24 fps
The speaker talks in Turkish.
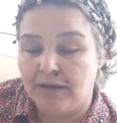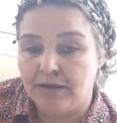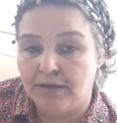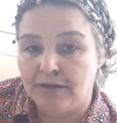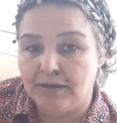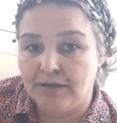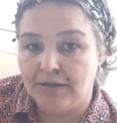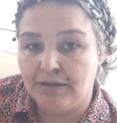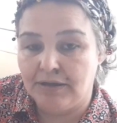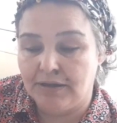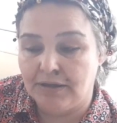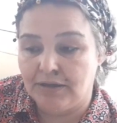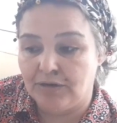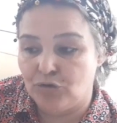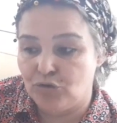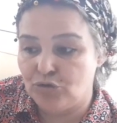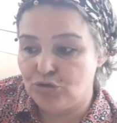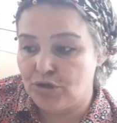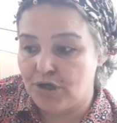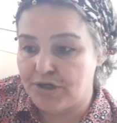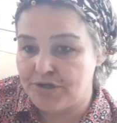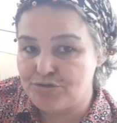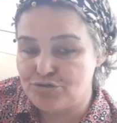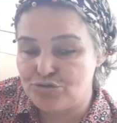E,
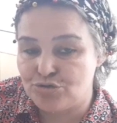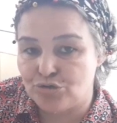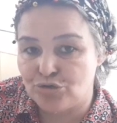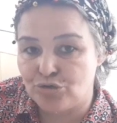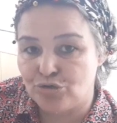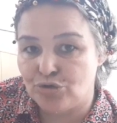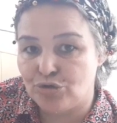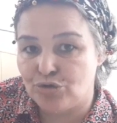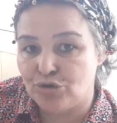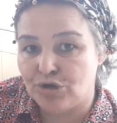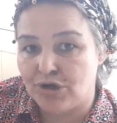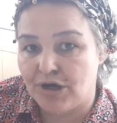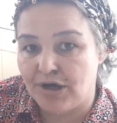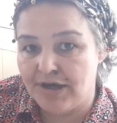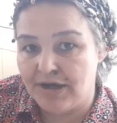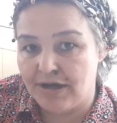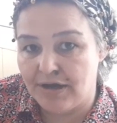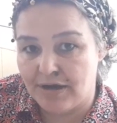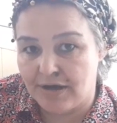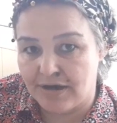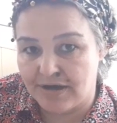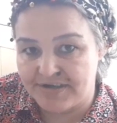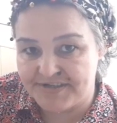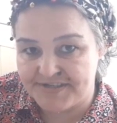ondan sonra o
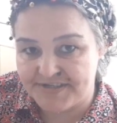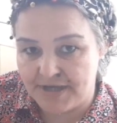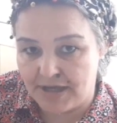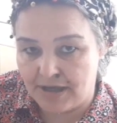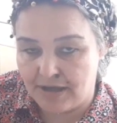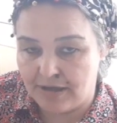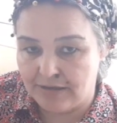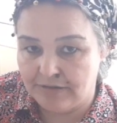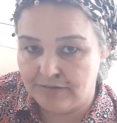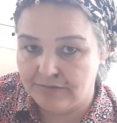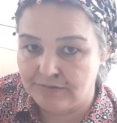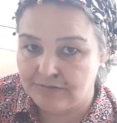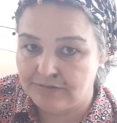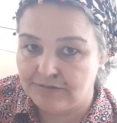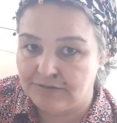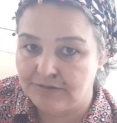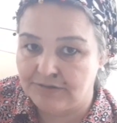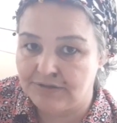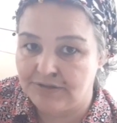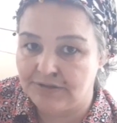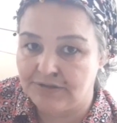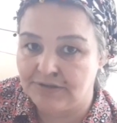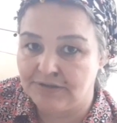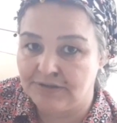ayağı aksayan
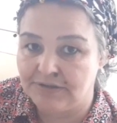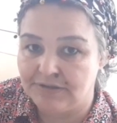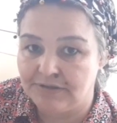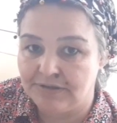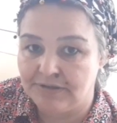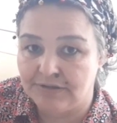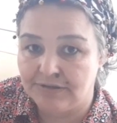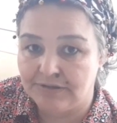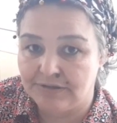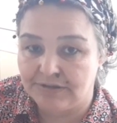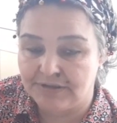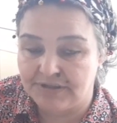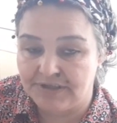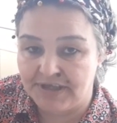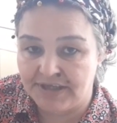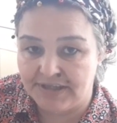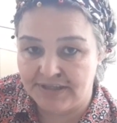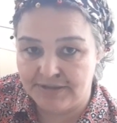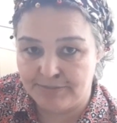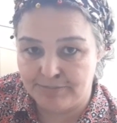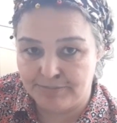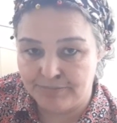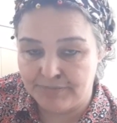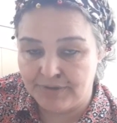e,
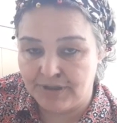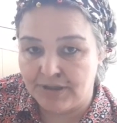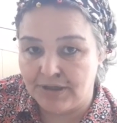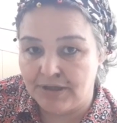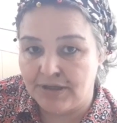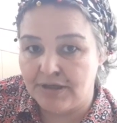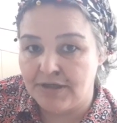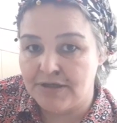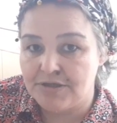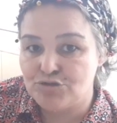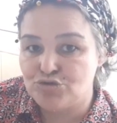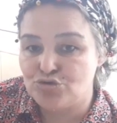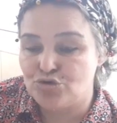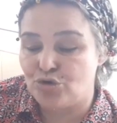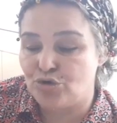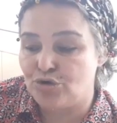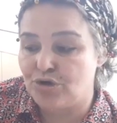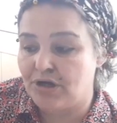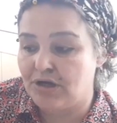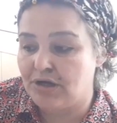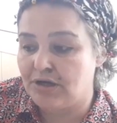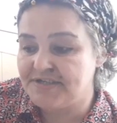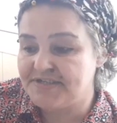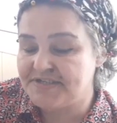kedim
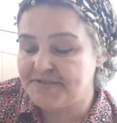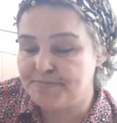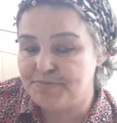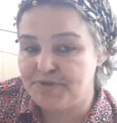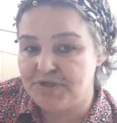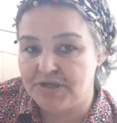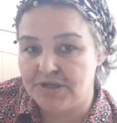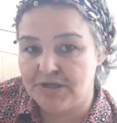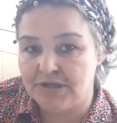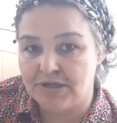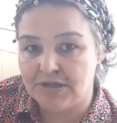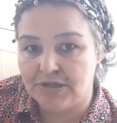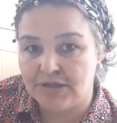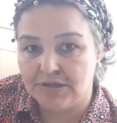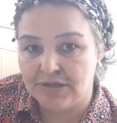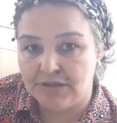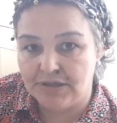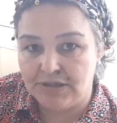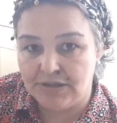Sonra ismini